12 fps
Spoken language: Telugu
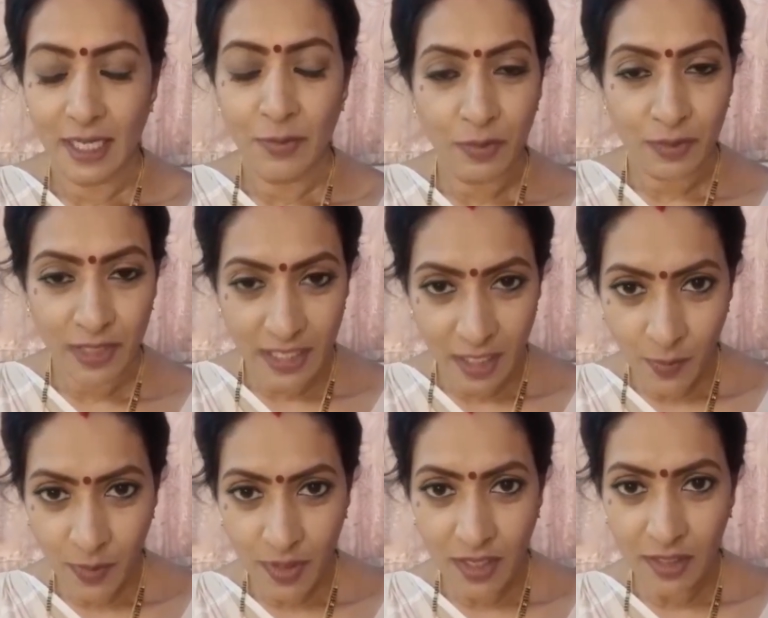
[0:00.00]
ఇప్పుడు నిన్న
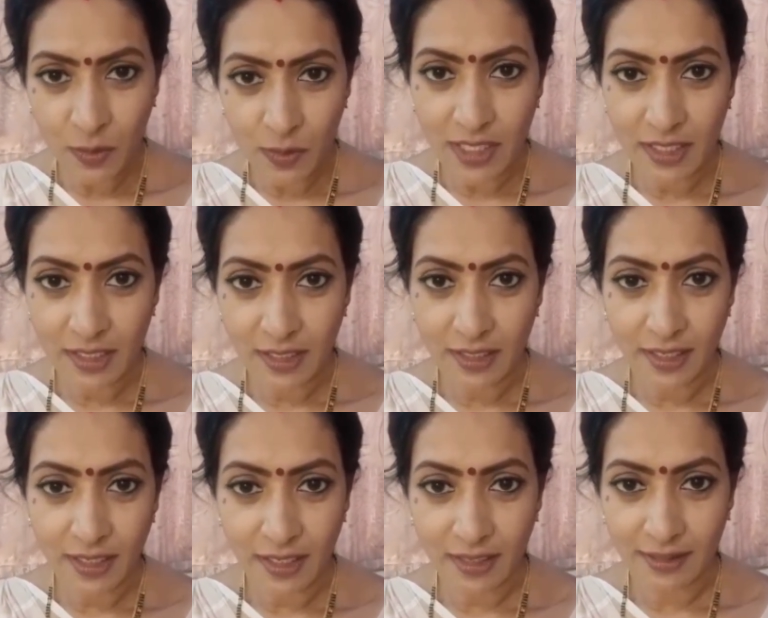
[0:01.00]
మొన్న న్యూస్
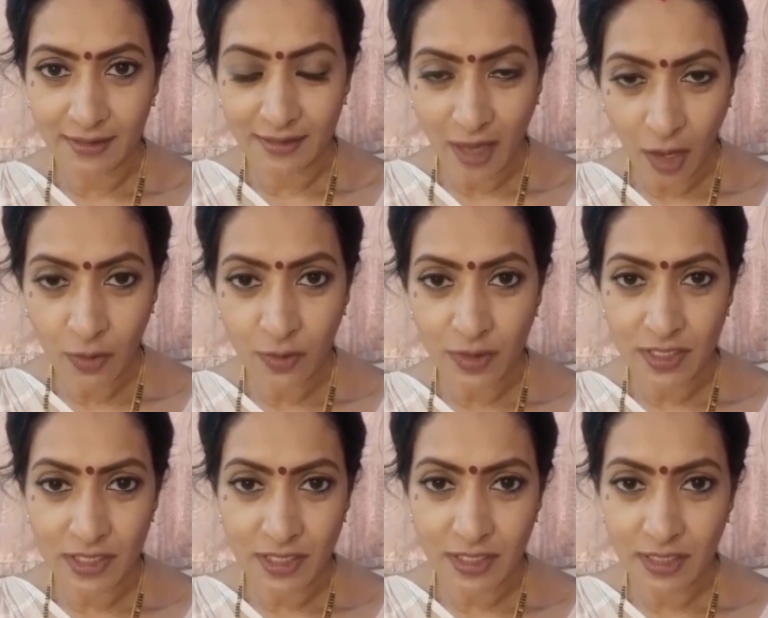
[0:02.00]
ఏంటంటే నా
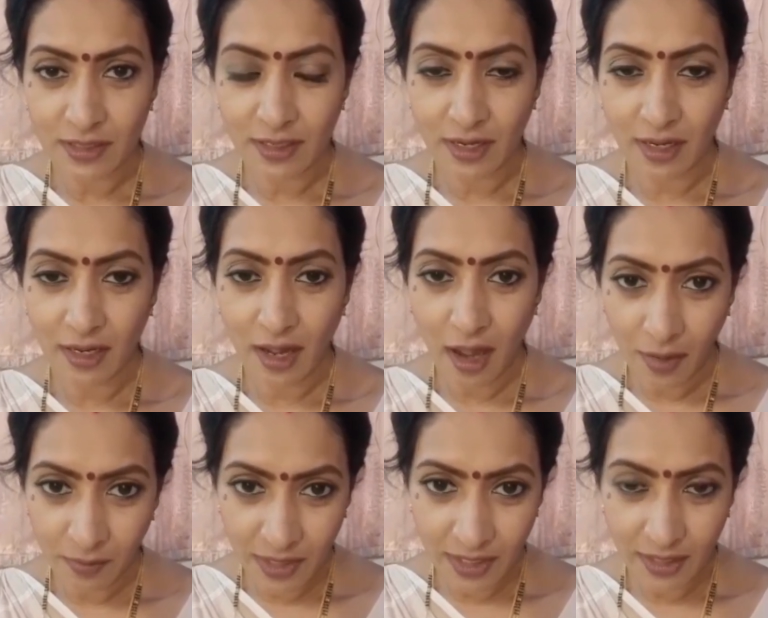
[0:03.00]
గురించి
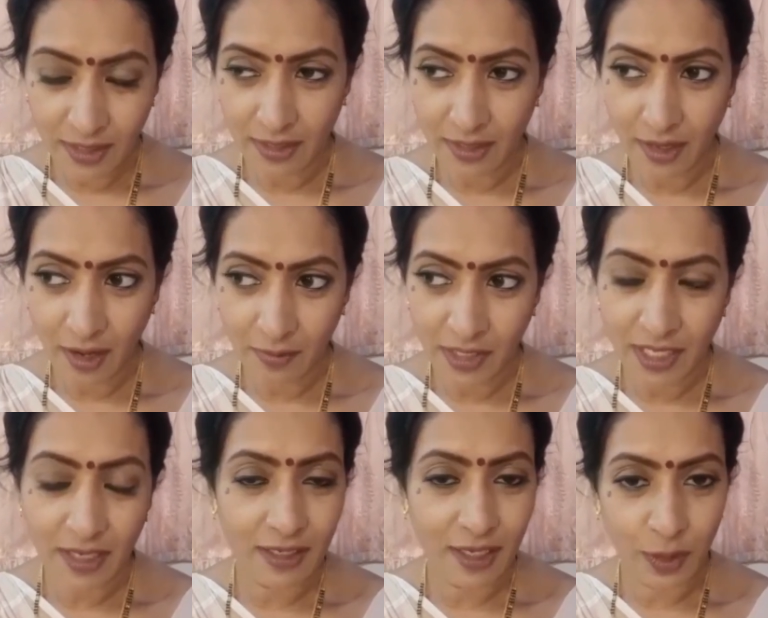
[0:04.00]
ఆమ్ని ఆమ్ని
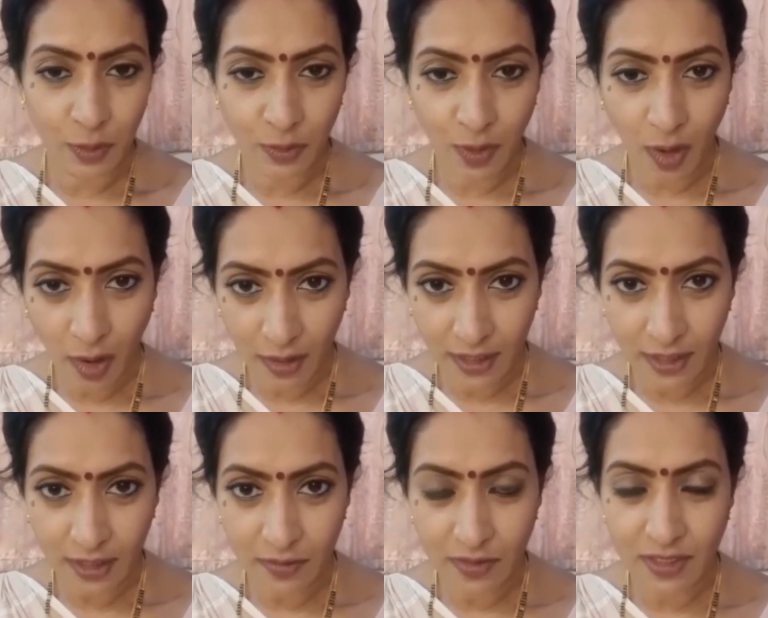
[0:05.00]
గారికి ఏదో హార్ట్
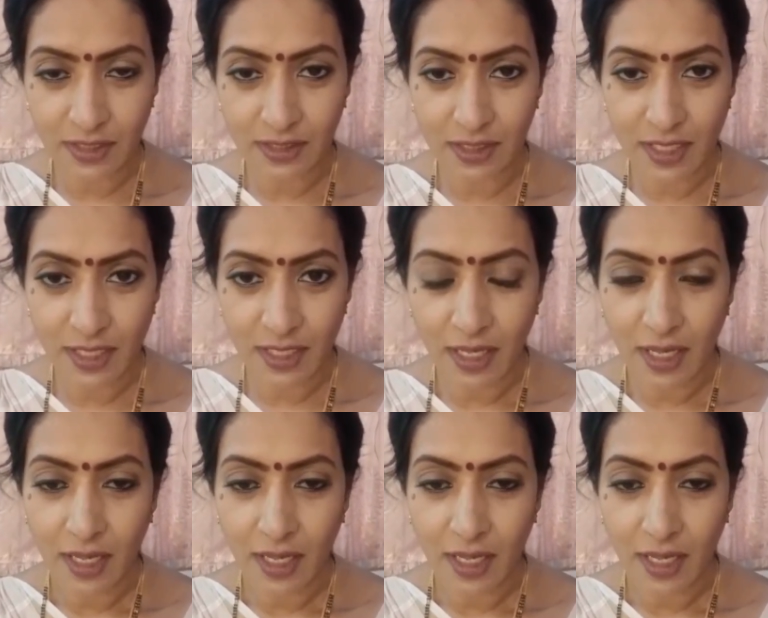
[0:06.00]
అటాక్ వచ్చింది